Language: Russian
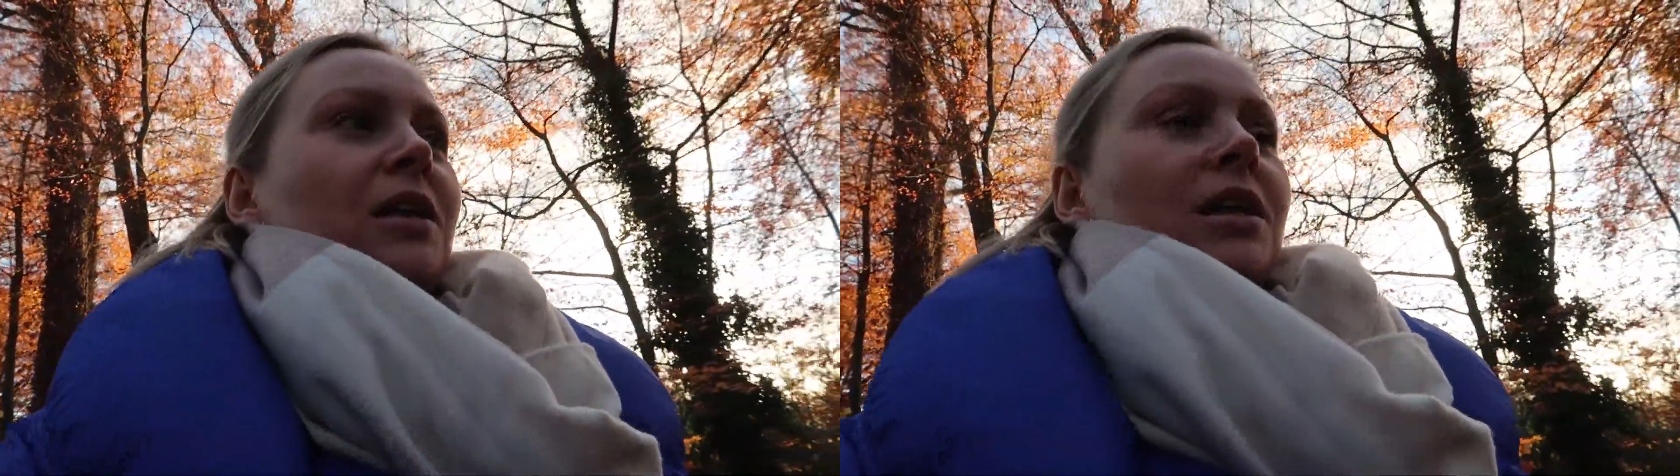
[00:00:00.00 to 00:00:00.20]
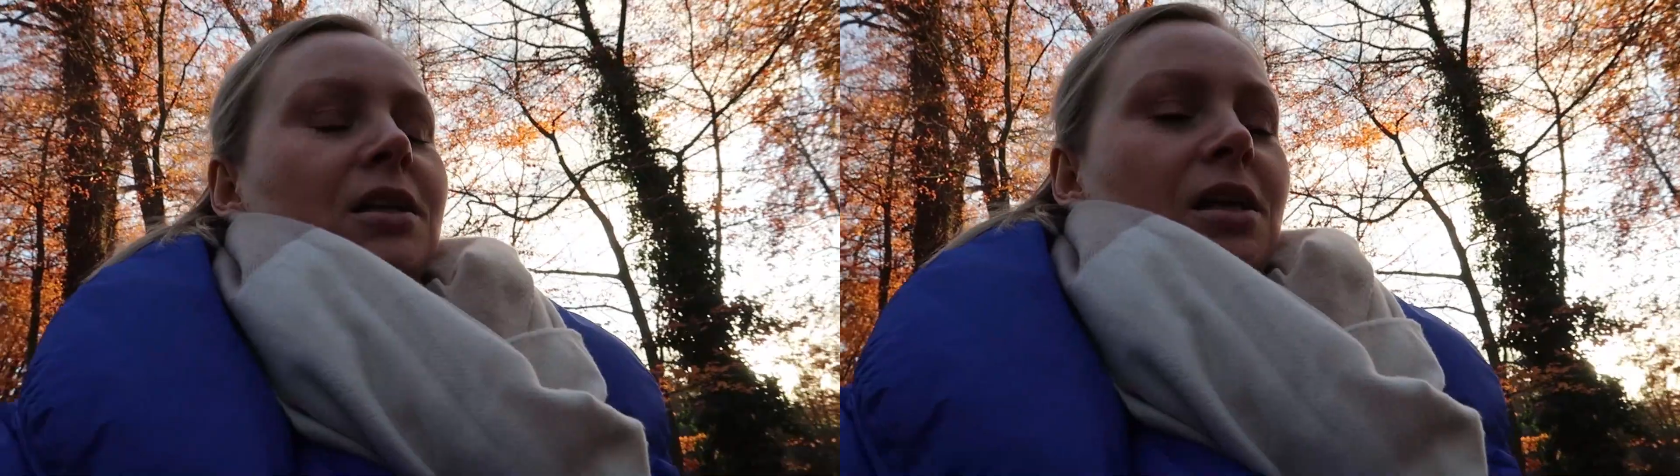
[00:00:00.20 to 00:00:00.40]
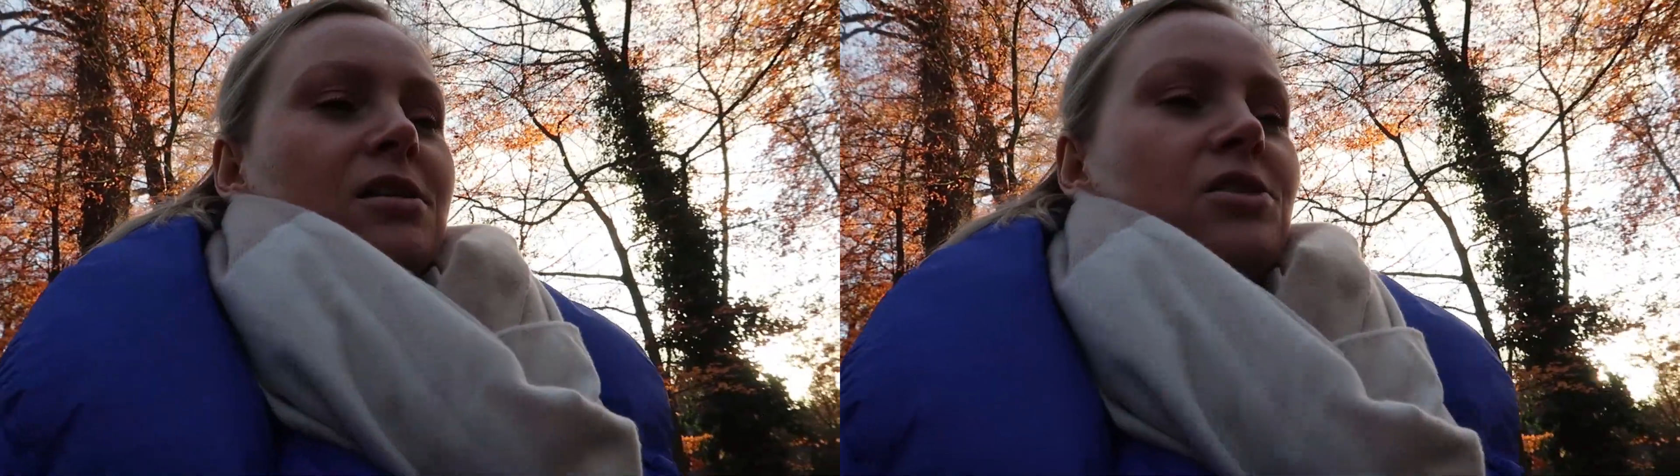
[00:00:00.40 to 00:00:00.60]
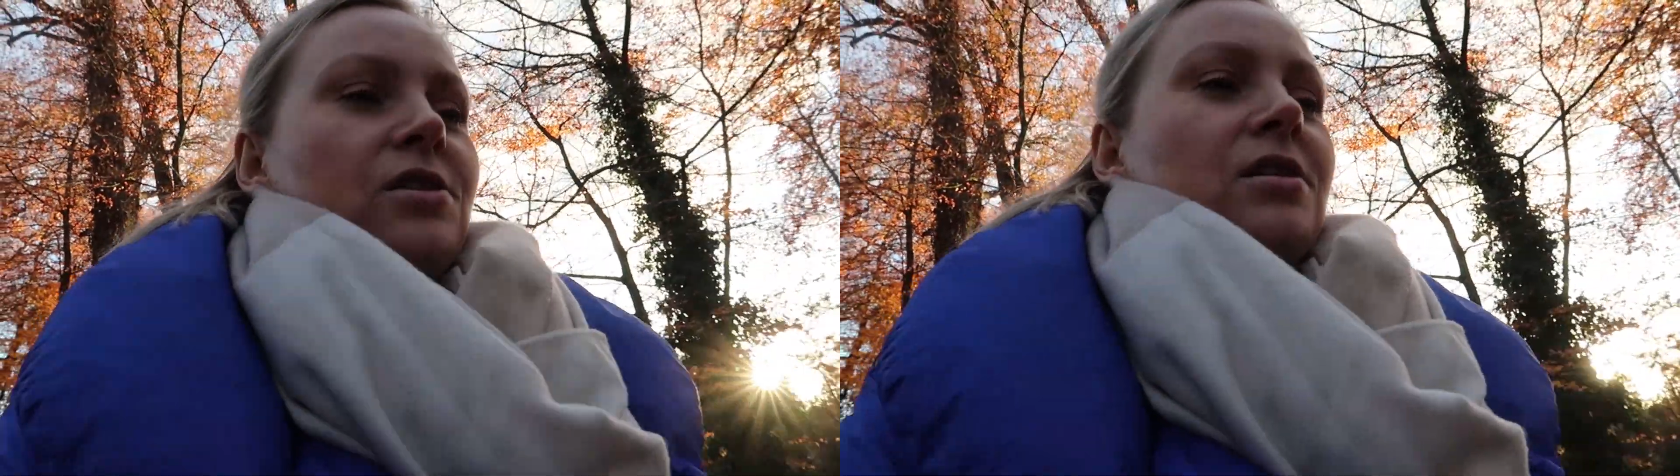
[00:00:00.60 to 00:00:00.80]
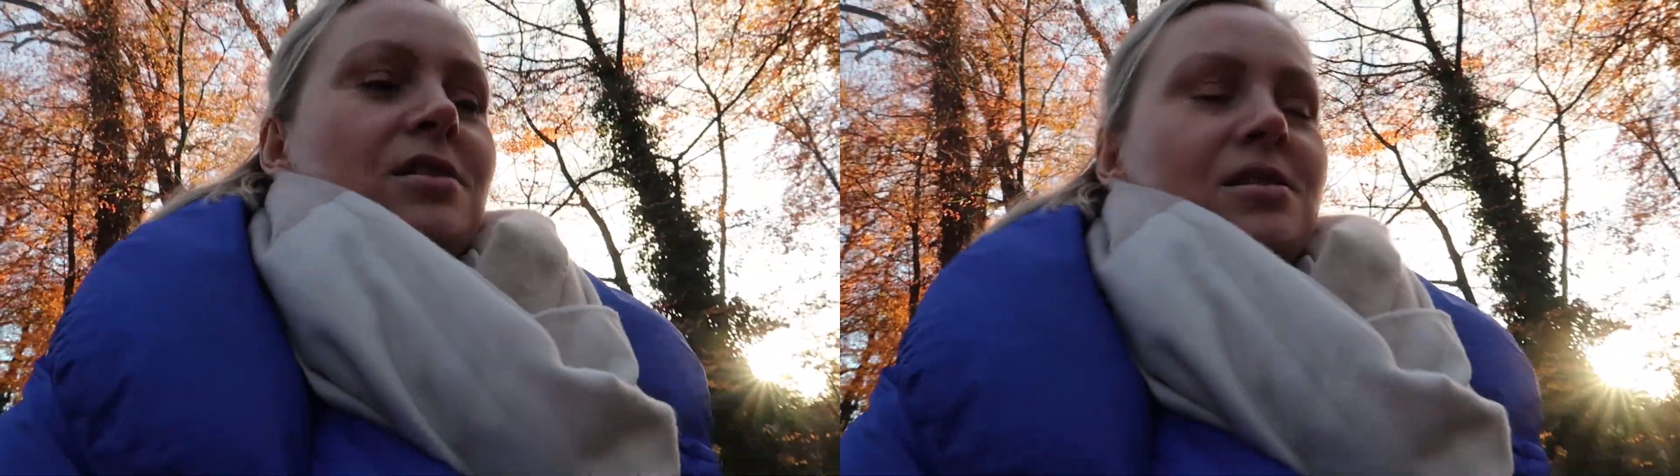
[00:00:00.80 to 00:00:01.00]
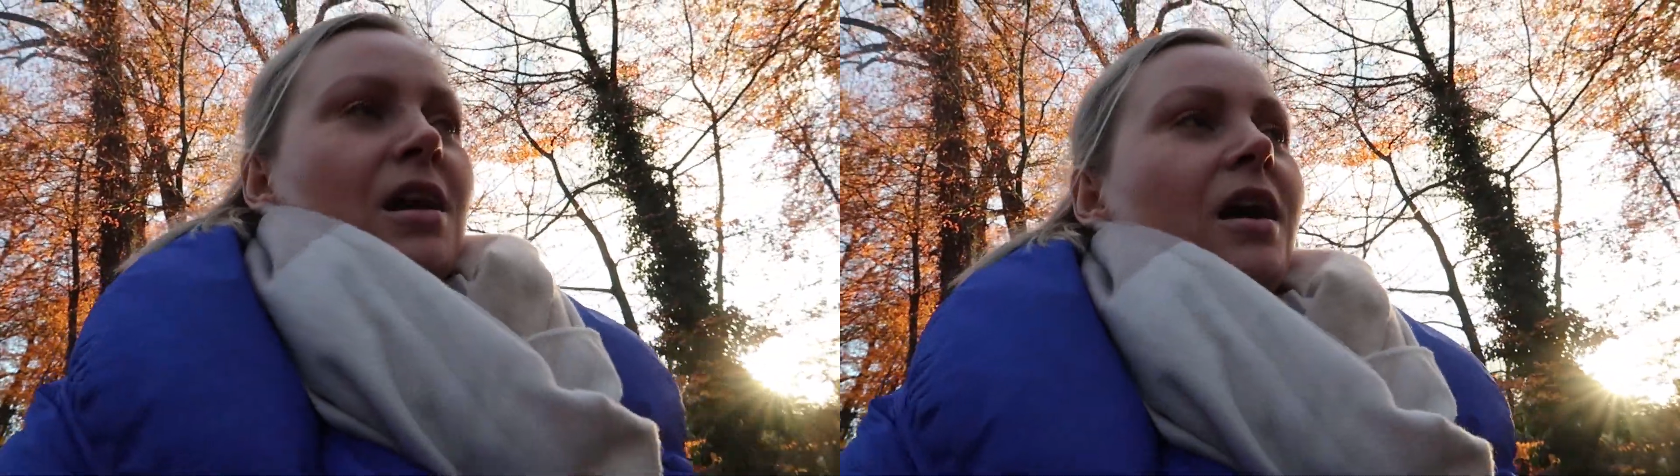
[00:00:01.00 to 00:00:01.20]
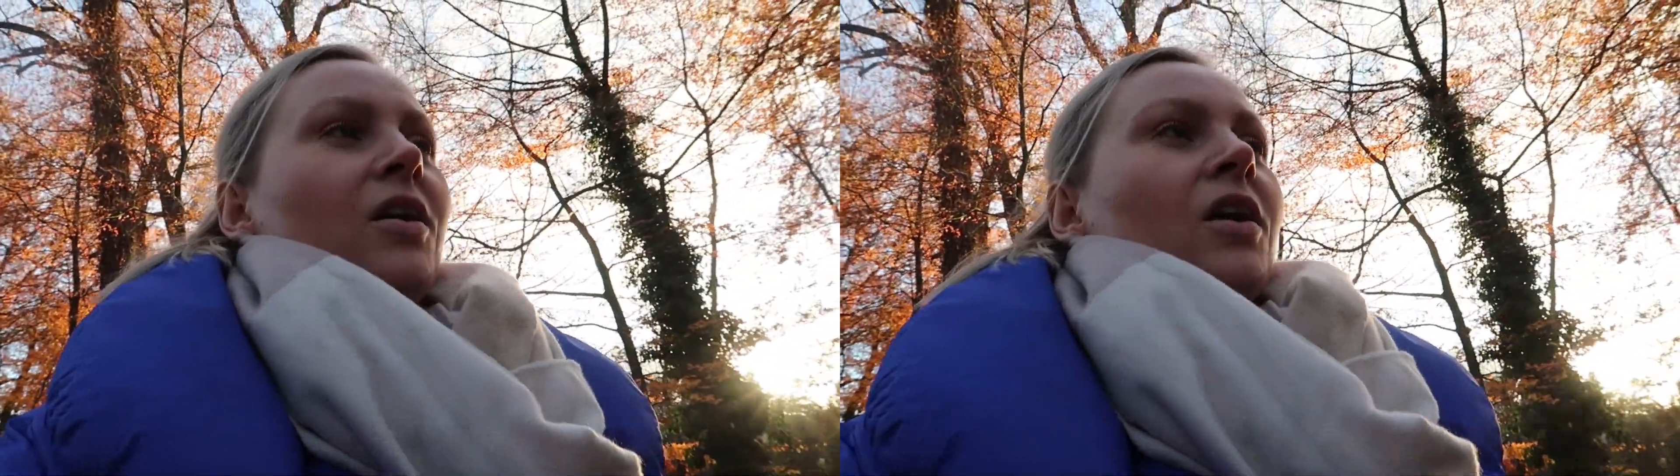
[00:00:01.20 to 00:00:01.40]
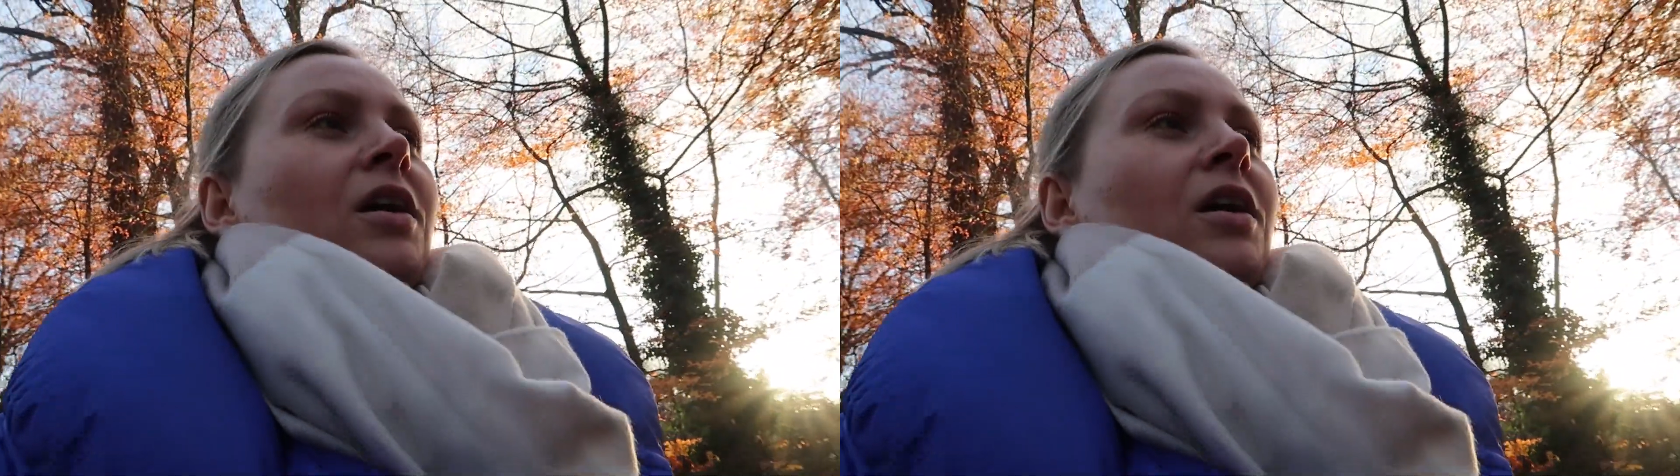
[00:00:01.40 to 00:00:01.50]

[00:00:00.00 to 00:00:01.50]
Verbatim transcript: лет, я не, не знаю,